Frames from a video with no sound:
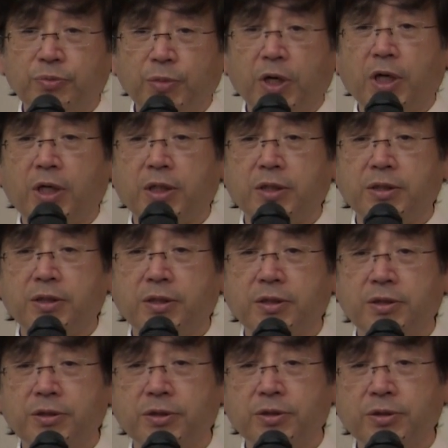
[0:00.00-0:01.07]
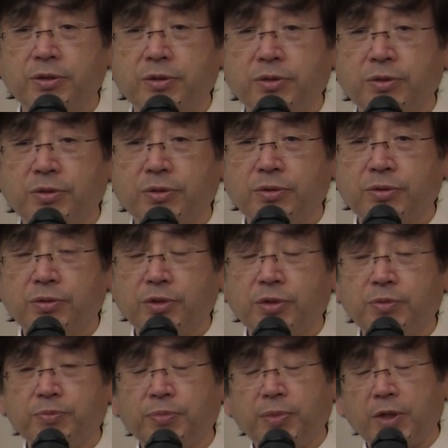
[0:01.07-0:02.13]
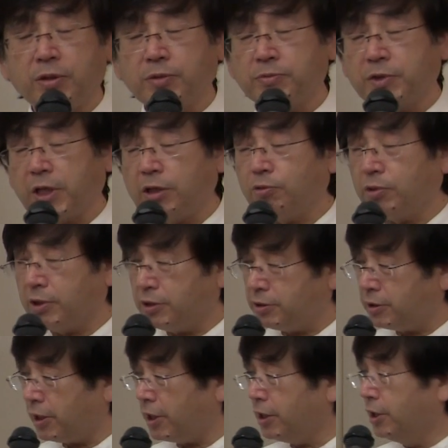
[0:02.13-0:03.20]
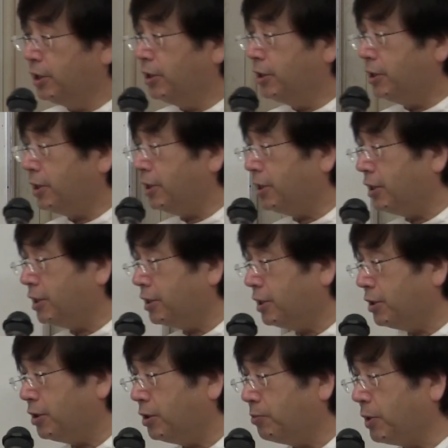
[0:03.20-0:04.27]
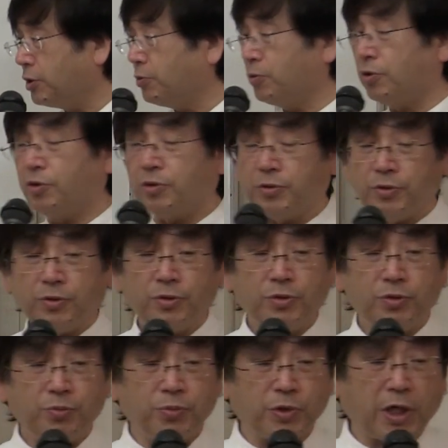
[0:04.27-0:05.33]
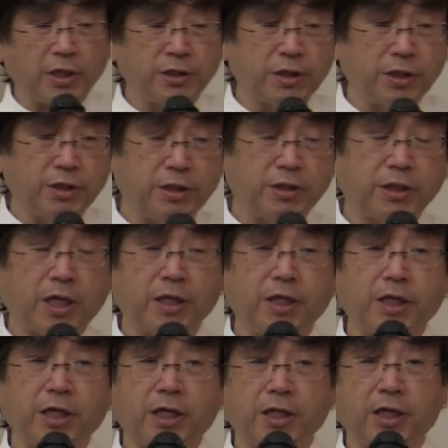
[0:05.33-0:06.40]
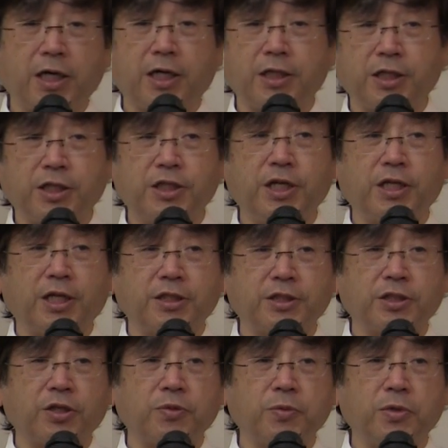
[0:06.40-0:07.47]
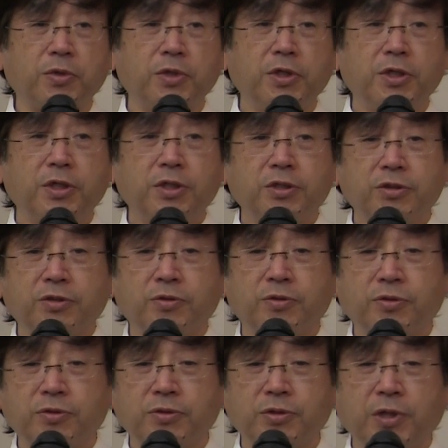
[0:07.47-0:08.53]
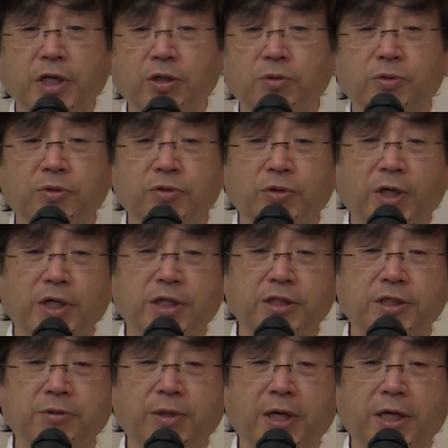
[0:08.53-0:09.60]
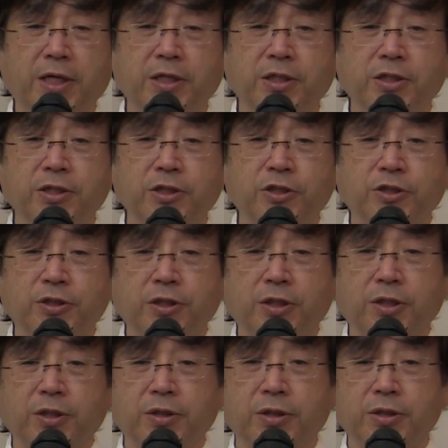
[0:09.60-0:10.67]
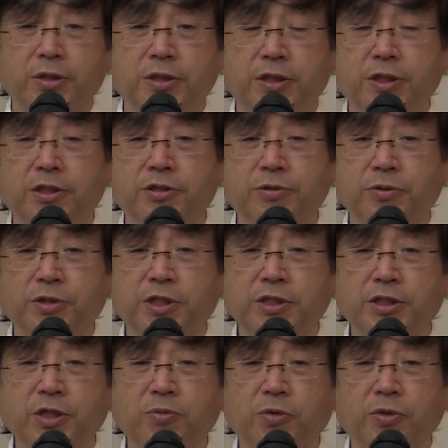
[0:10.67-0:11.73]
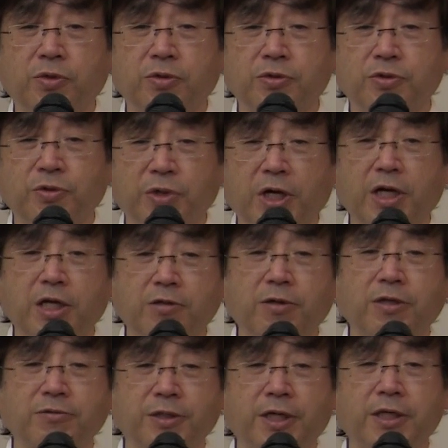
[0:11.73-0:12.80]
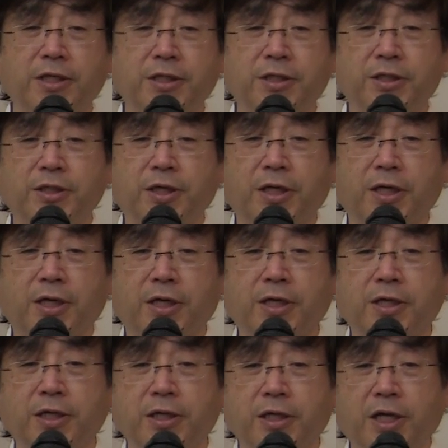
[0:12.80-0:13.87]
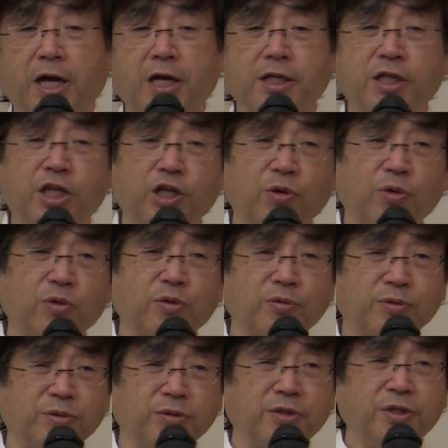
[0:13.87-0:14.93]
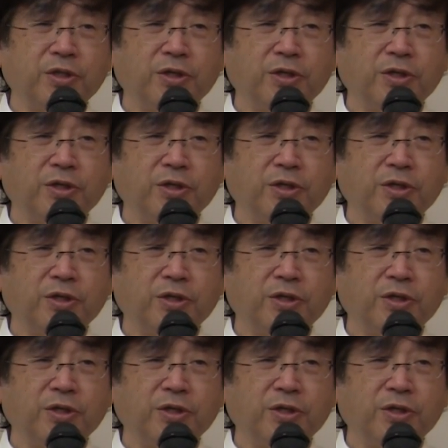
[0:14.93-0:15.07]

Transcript: まあであとはですね、えー、まあ、ちょっともう完全に3年間かかって切れたんですけどもその後の方の話では、えー、イギリスの先生もその彼曰くね、えー、キャンディーのごとく、